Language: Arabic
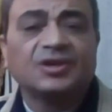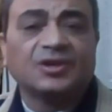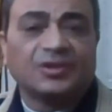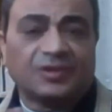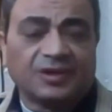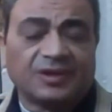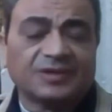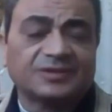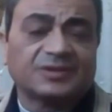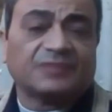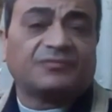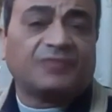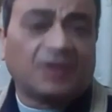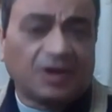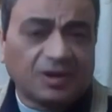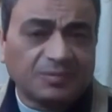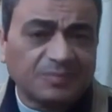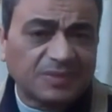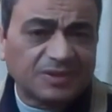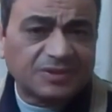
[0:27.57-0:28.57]
there is a
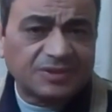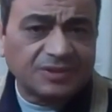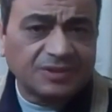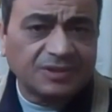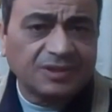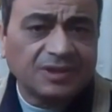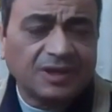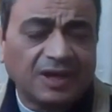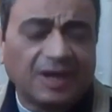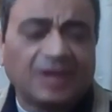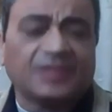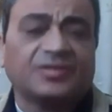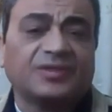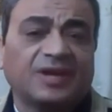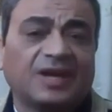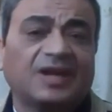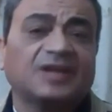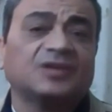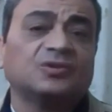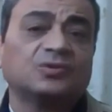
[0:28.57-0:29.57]
pharmacy at
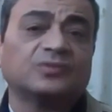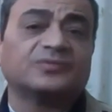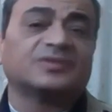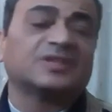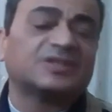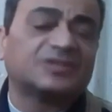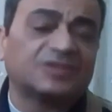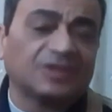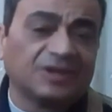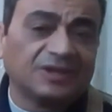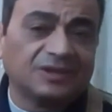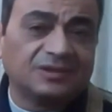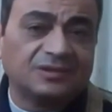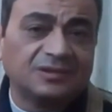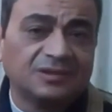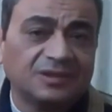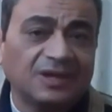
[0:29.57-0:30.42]
the end of the street